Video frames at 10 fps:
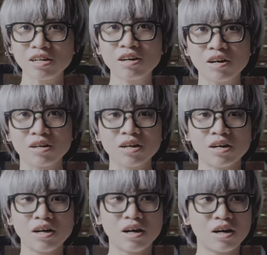lượng
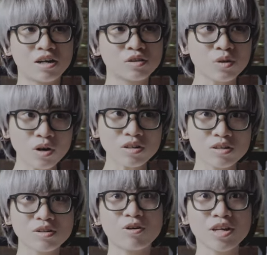uh, tốt
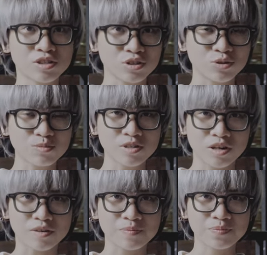có thể sử dụng
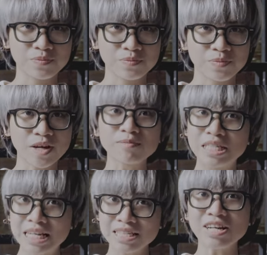được, thậm
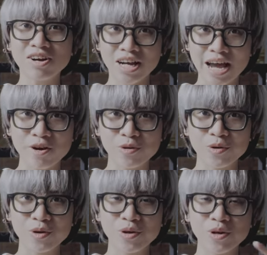chí là chất lượng cao
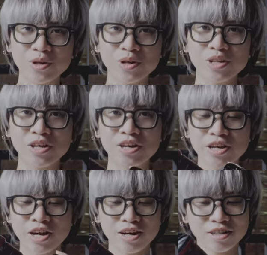
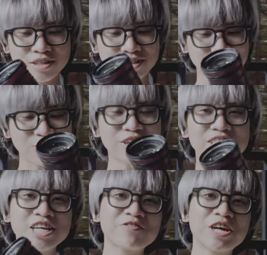thì à, Sony
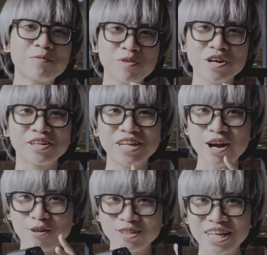ZV-E10
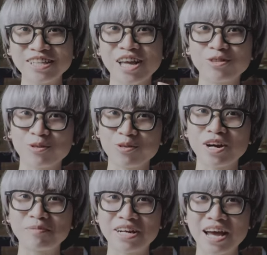đang có sẵn tại Tokyo
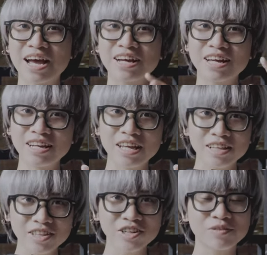Camera. Hãy
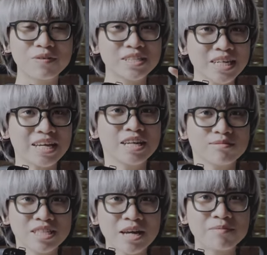đến thử và trải
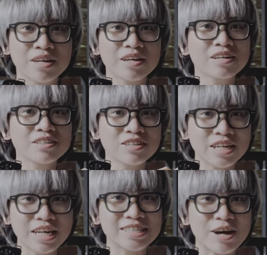nghiệm xem những
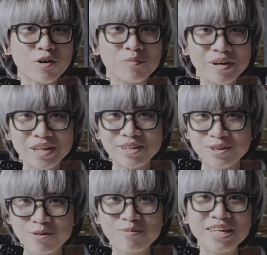cái đánh giá của mình
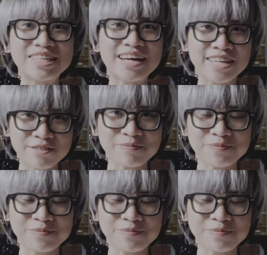đúng hay sai nhé.